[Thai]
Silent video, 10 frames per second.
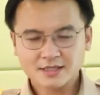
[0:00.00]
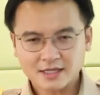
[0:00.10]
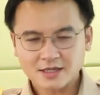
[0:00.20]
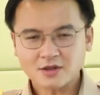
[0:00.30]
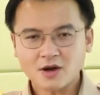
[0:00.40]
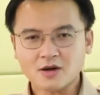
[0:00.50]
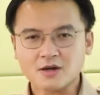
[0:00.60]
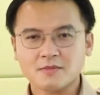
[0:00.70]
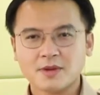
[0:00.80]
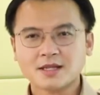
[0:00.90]
ยังจะต้อง
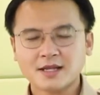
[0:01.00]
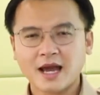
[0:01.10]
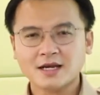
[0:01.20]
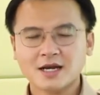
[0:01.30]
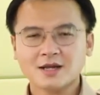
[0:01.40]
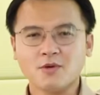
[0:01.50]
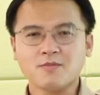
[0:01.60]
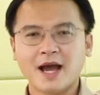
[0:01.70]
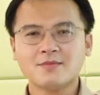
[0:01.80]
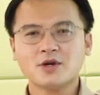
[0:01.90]
พัฒนาเรื่องระบบ
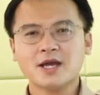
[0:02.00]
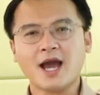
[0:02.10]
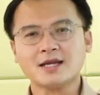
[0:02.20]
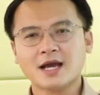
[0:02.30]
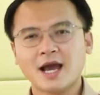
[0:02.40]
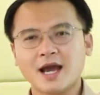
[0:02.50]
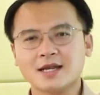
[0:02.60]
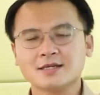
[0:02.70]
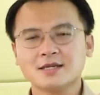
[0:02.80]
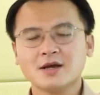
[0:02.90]
การบริหารงา
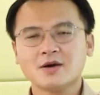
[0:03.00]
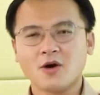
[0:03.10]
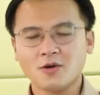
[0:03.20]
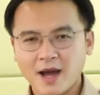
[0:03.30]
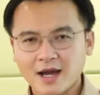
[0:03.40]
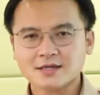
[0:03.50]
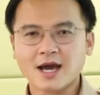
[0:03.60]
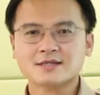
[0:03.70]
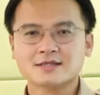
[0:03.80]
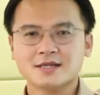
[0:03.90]
นของภาค
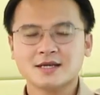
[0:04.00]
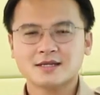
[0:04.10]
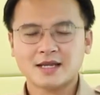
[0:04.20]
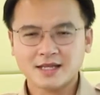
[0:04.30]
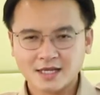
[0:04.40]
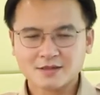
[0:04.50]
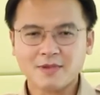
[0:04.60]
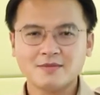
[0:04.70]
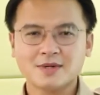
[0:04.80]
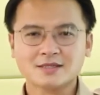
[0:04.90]
รัฐในเทศ
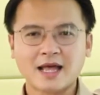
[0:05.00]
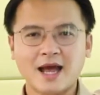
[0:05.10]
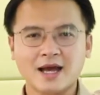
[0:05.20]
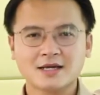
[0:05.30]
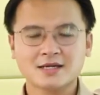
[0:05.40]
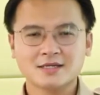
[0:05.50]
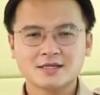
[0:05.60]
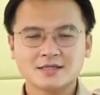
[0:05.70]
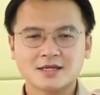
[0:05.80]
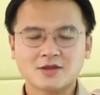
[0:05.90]
บาลเมืองตาก
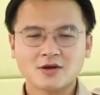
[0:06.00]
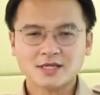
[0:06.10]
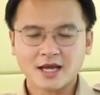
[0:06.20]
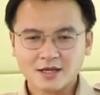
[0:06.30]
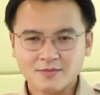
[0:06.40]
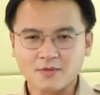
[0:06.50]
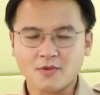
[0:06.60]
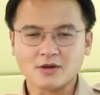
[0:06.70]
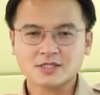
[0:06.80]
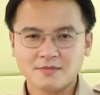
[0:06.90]
จะต้องใช้ระบบ
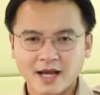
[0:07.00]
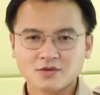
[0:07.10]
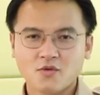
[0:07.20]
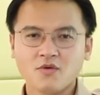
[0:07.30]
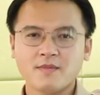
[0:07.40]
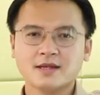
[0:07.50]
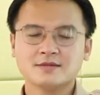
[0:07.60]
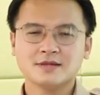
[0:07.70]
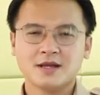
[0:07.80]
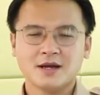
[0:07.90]
ของสมาร์ทโกเมน
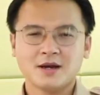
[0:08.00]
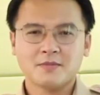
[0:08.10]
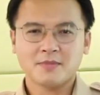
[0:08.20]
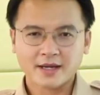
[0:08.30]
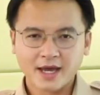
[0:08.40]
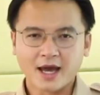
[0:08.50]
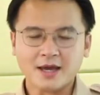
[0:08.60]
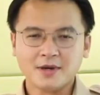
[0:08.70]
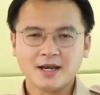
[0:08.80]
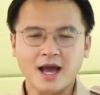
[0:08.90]
ต์มาแก้ไข
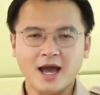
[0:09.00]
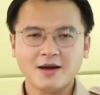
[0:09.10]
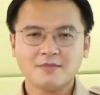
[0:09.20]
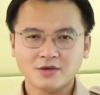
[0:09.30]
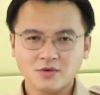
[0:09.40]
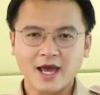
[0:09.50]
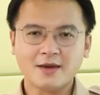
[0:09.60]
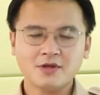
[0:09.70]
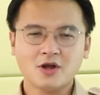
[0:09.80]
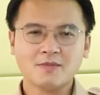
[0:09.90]
ปัญหามาดูแล
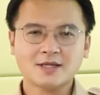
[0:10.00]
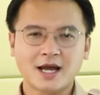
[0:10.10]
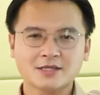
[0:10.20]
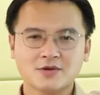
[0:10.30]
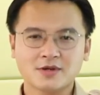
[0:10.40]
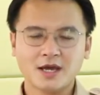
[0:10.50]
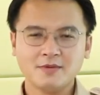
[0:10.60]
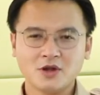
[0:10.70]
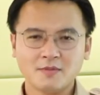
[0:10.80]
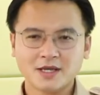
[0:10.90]
พี่น้องประชาชน ให้
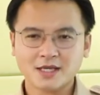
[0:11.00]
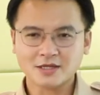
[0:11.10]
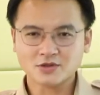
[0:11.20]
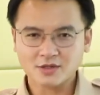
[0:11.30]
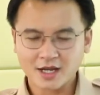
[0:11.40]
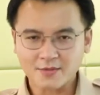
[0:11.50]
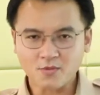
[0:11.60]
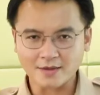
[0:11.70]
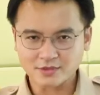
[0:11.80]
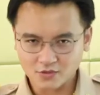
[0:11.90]
พี่น้องประชาชนได้รับ
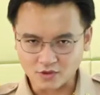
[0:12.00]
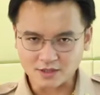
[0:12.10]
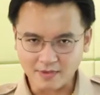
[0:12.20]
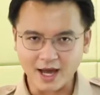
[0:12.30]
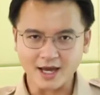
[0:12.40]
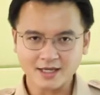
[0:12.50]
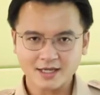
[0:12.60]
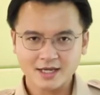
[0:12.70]
ความสะดวกสบาย